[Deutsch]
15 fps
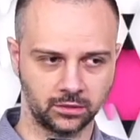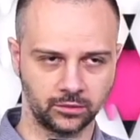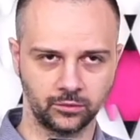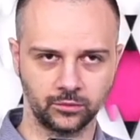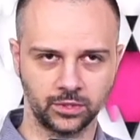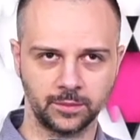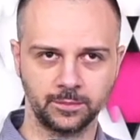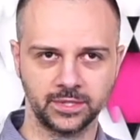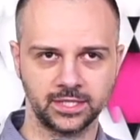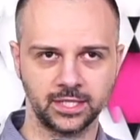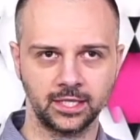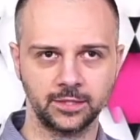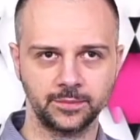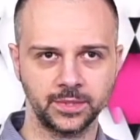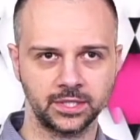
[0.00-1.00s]
und damit zähle
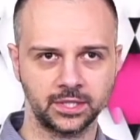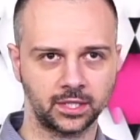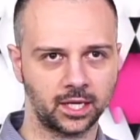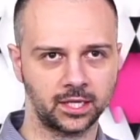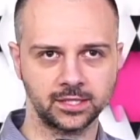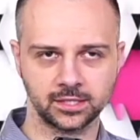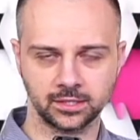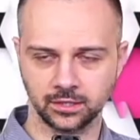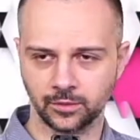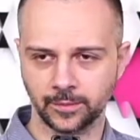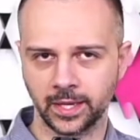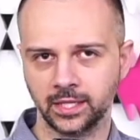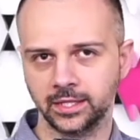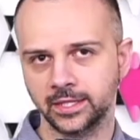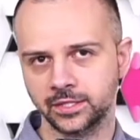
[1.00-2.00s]
ich mich ganz
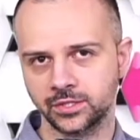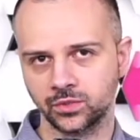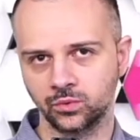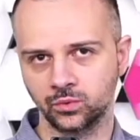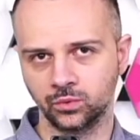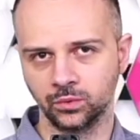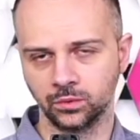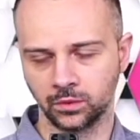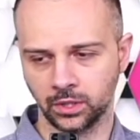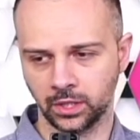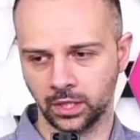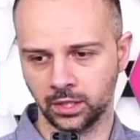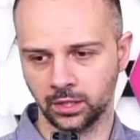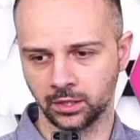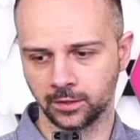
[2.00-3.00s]
normal dazu,
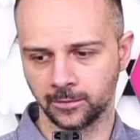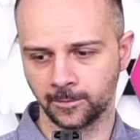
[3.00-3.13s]
ja,